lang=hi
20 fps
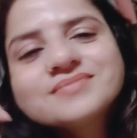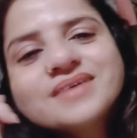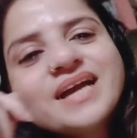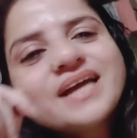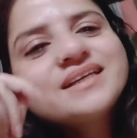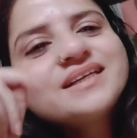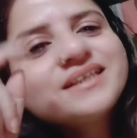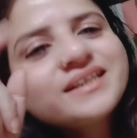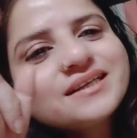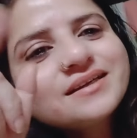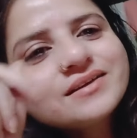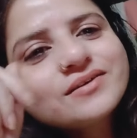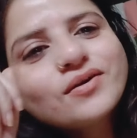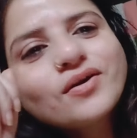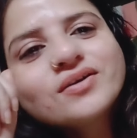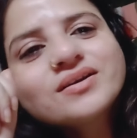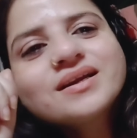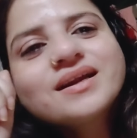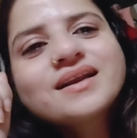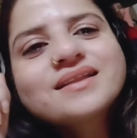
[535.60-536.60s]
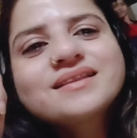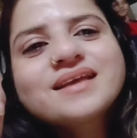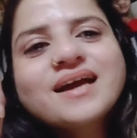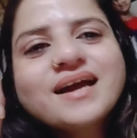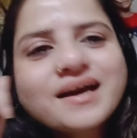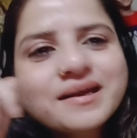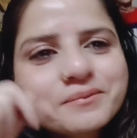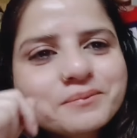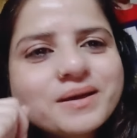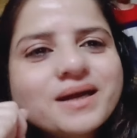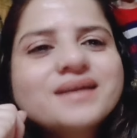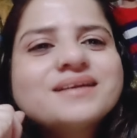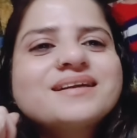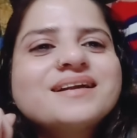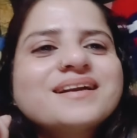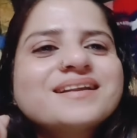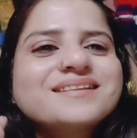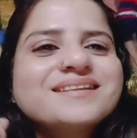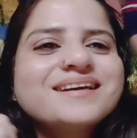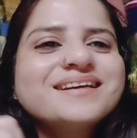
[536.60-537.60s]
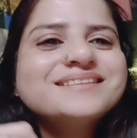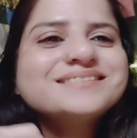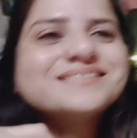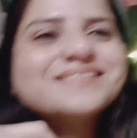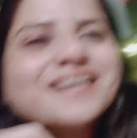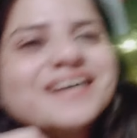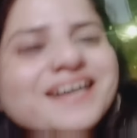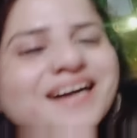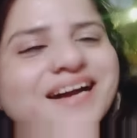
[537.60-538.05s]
एडिटिंग कौन करता है अरमान करता है अच्छा